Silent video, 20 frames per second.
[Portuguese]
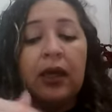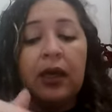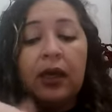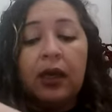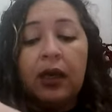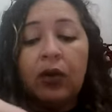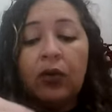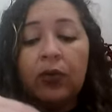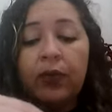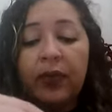
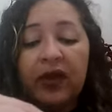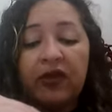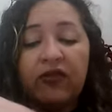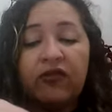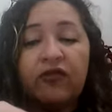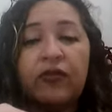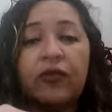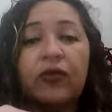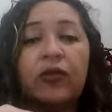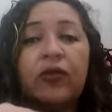é um
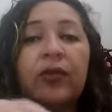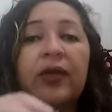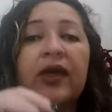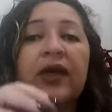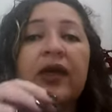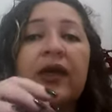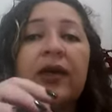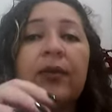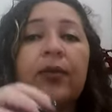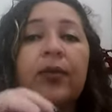perfume
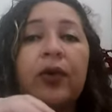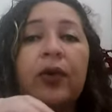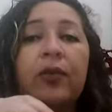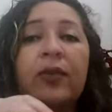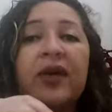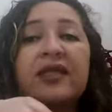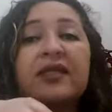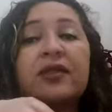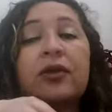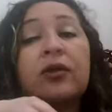que, por
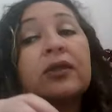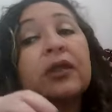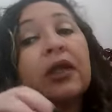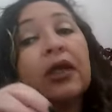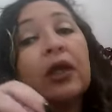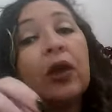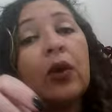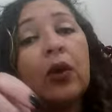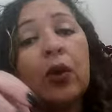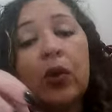mais que eu
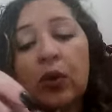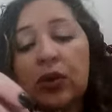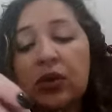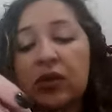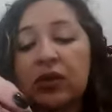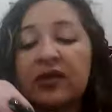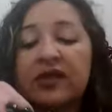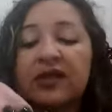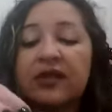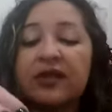tenha
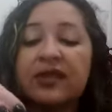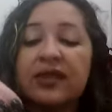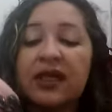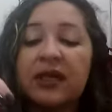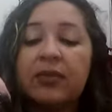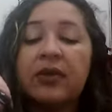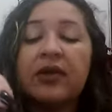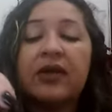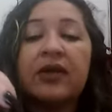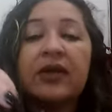outros, eu
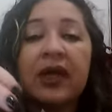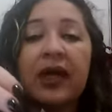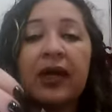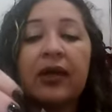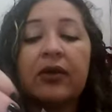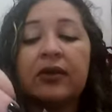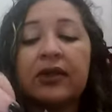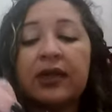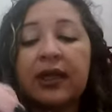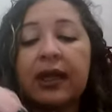sempre
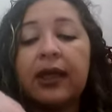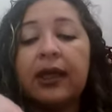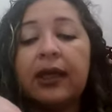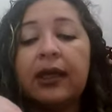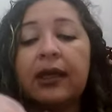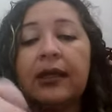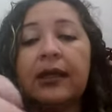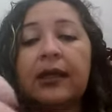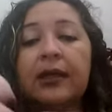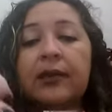quero
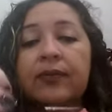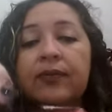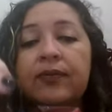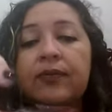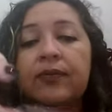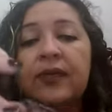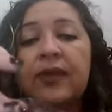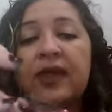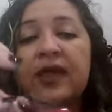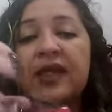ter ele.
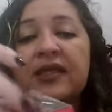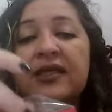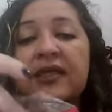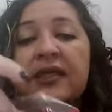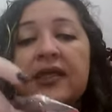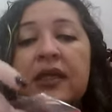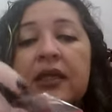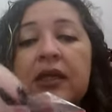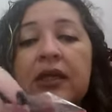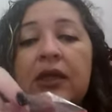
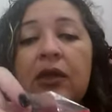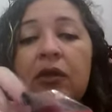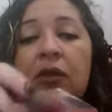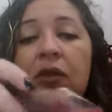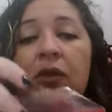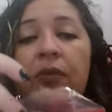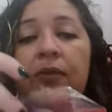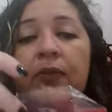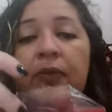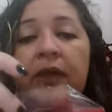Esse daqui eu
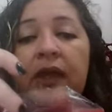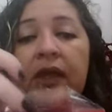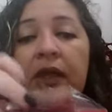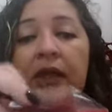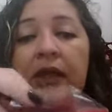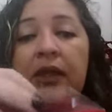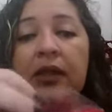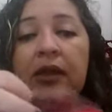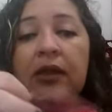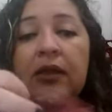
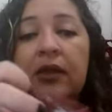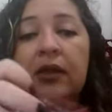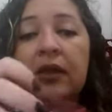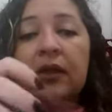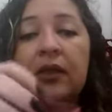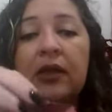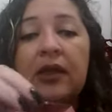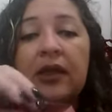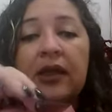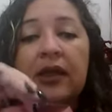comprei
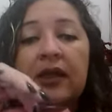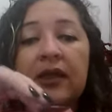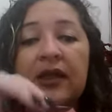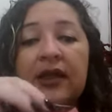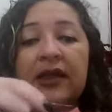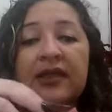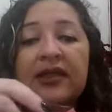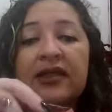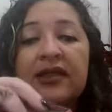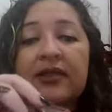
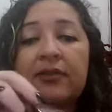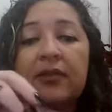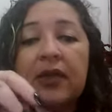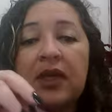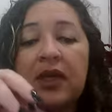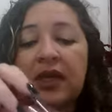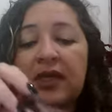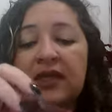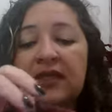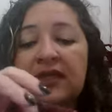esse
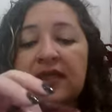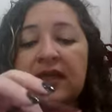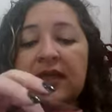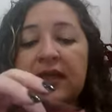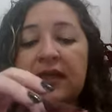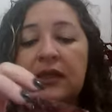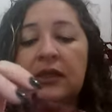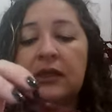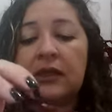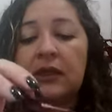mês
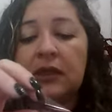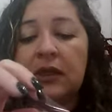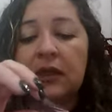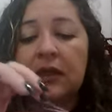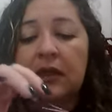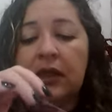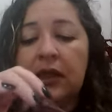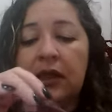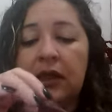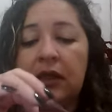ainda,
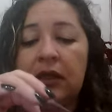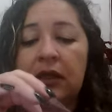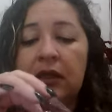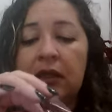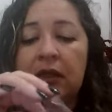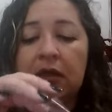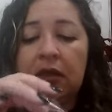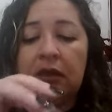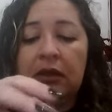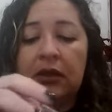né?
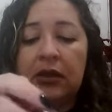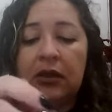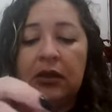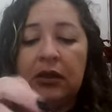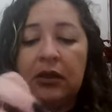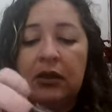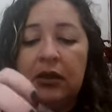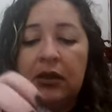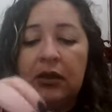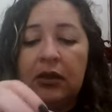
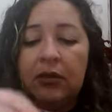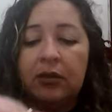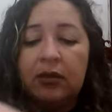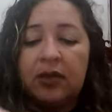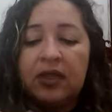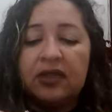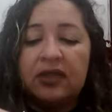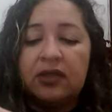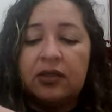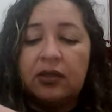
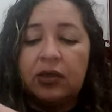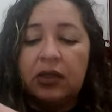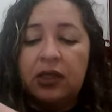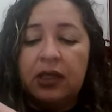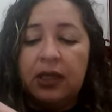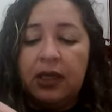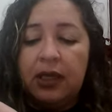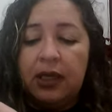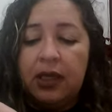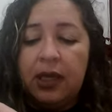Mas
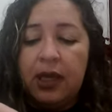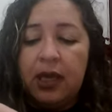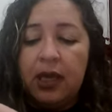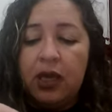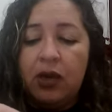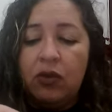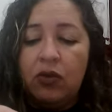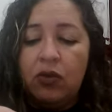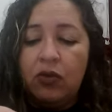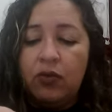olha,
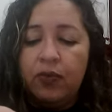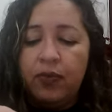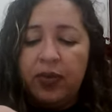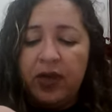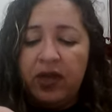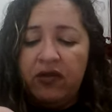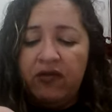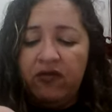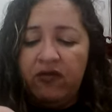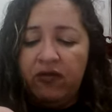é um
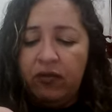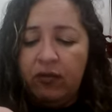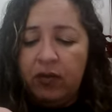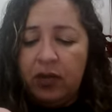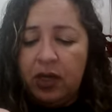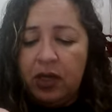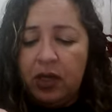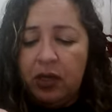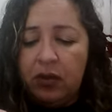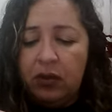
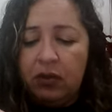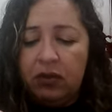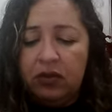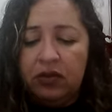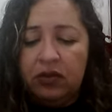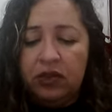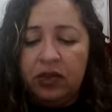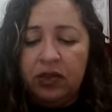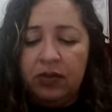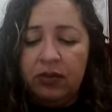perfumão.
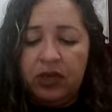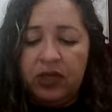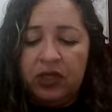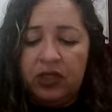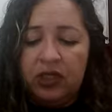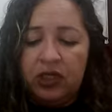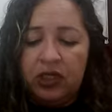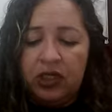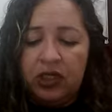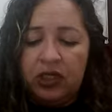Abrir
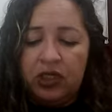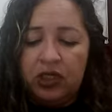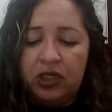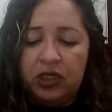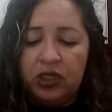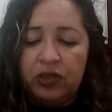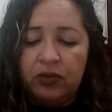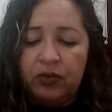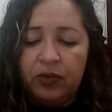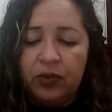
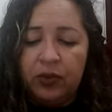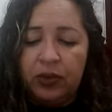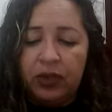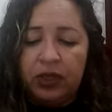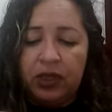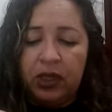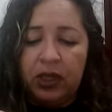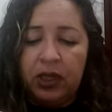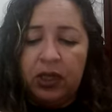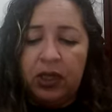direitinho,
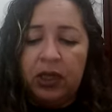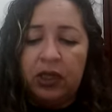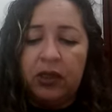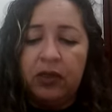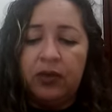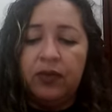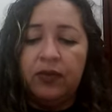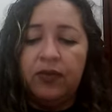porque